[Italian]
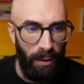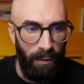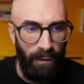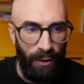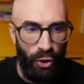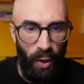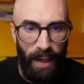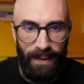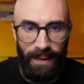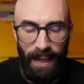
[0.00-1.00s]
faccio
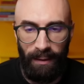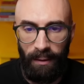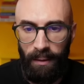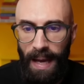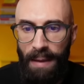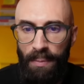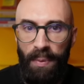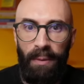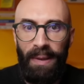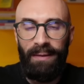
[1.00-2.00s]
Extend e mi
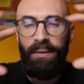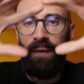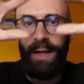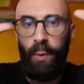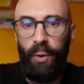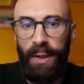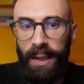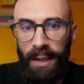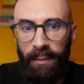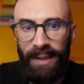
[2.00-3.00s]
permette di fare quello che
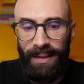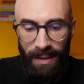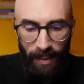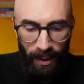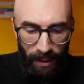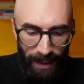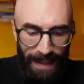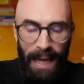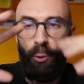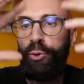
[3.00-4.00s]
tecnicamente si chiama
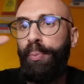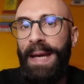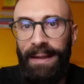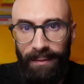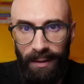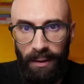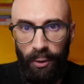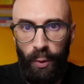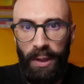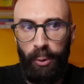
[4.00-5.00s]
l'outpainting,
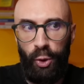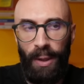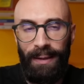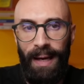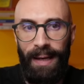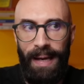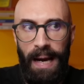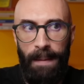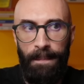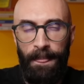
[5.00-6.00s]
quindi posso andare
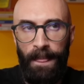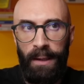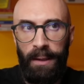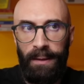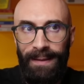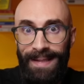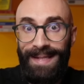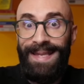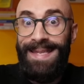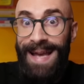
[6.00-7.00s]
a
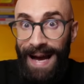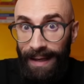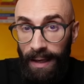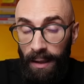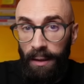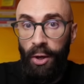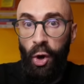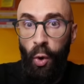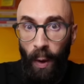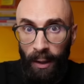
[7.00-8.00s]
disegnare
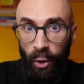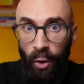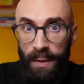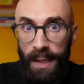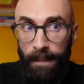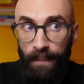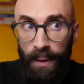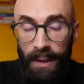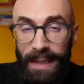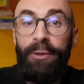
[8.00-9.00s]
qualcosa
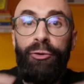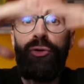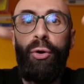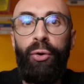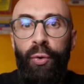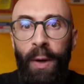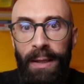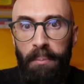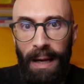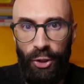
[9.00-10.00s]
intorno
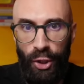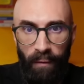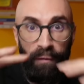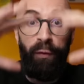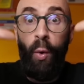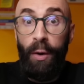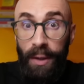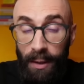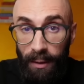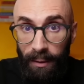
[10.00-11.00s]
all'immagine,
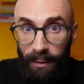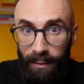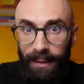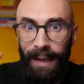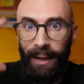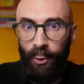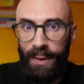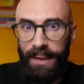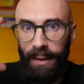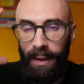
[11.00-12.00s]
fuori dalla
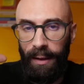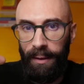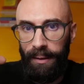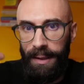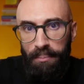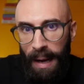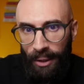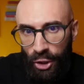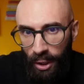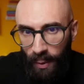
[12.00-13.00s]
nostra
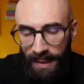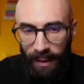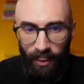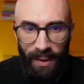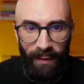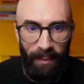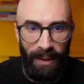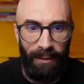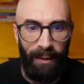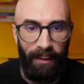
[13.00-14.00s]
immagine. Questa è la cosa
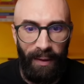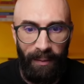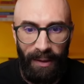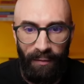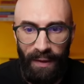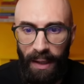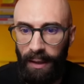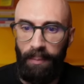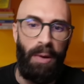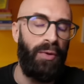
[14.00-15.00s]
veramente, veramente figa.
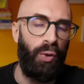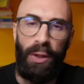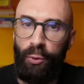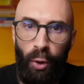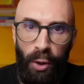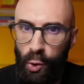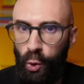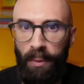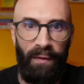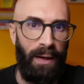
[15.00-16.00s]
L'abbiamo visto dei tutorial su
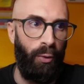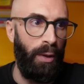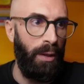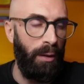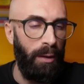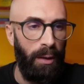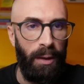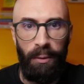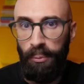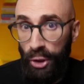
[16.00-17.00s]
come farlo in
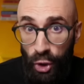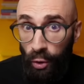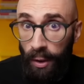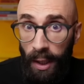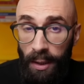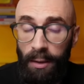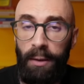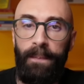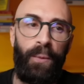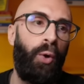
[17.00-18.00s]
Midjourney,
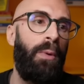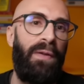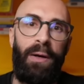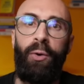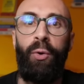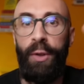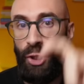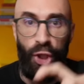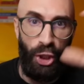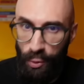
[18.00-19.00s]
come farlo in
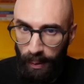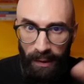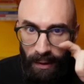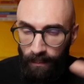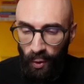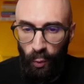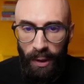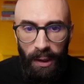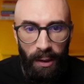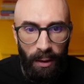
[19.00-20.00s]
ChatGPT,
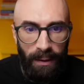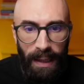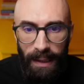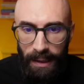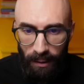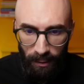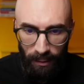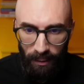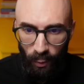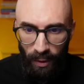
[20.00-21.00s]
quindi in, da lì.
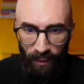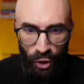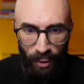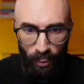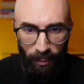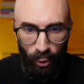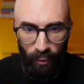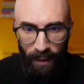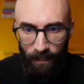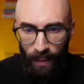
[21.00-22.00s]
Quindi facciamo una
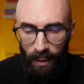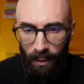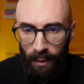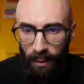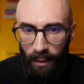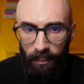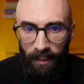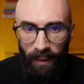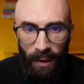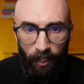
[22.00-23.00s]
prova. Mi
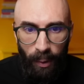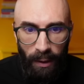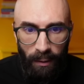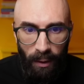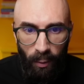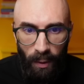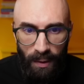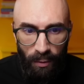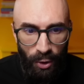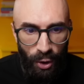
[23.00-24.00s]
vado a prendere
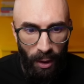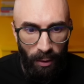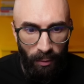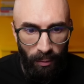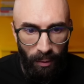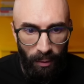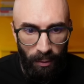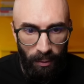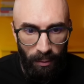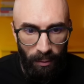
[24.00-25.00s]
questo, dice
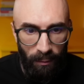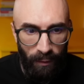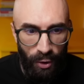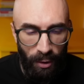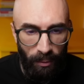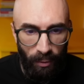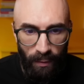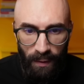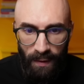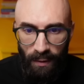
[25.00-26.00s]
un... facciamolo
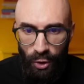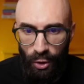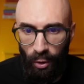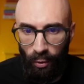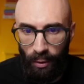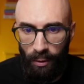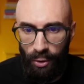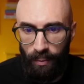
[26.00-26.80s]
così, 16 noni, ci